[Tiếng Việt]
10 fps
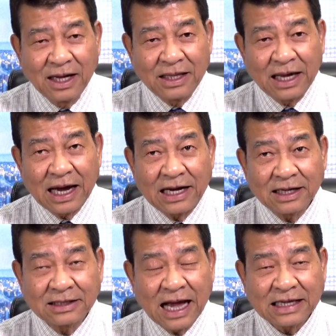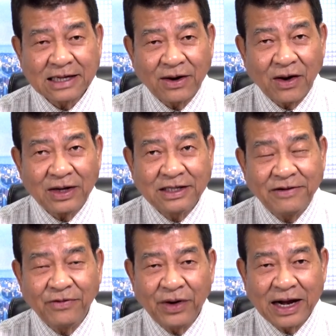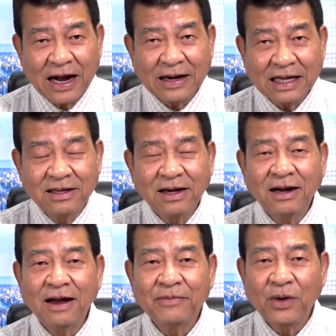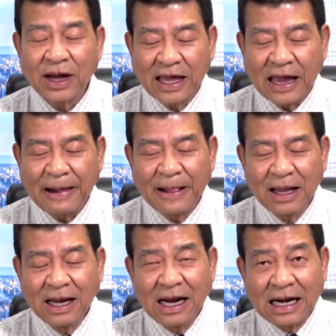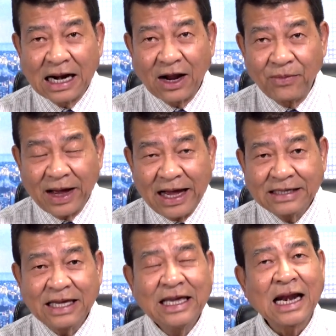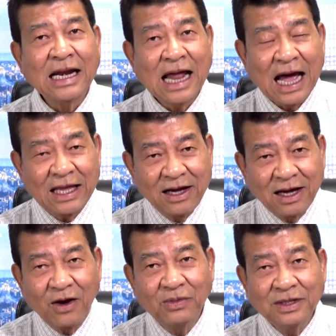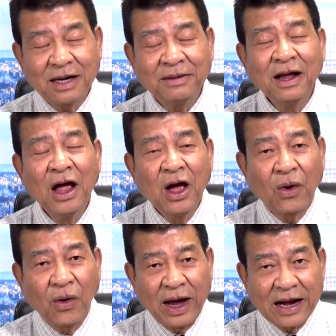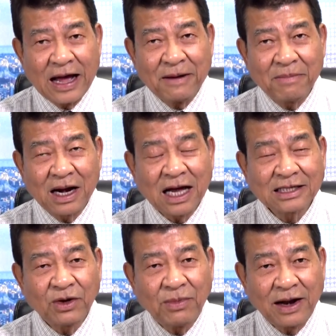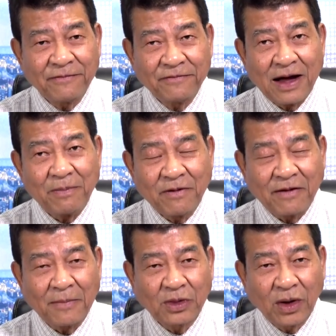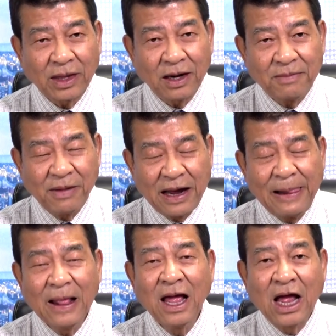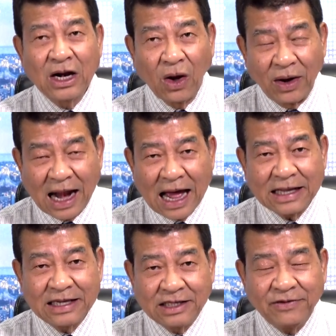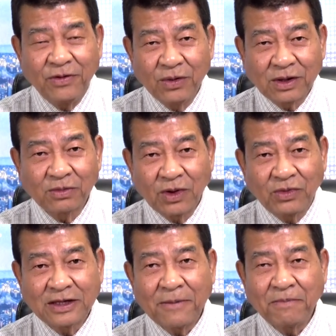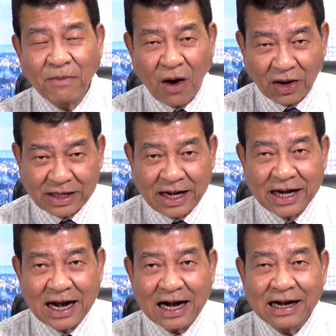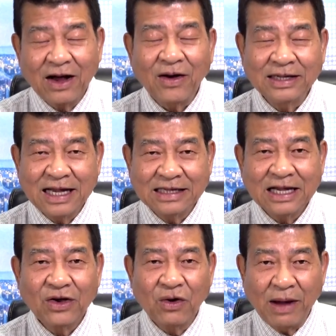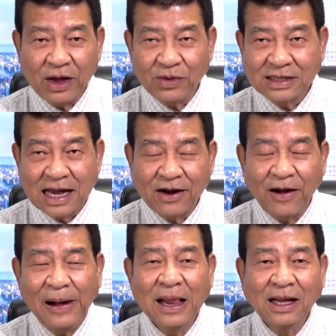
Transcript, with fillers: thì ngay ngay sau đó chính phủ Iraq đã thương lượng với Hoa Kỳ là đồng ý sẽ nhận lại những công dân của Iraq mà đang sống bất hợp pháp và phạm tội tại nước Mỹ. Đổi lại thì chính phủ Tổng thống Trump bỏ tên Iraq ra khỏi danh sách của 7 quốc gia đó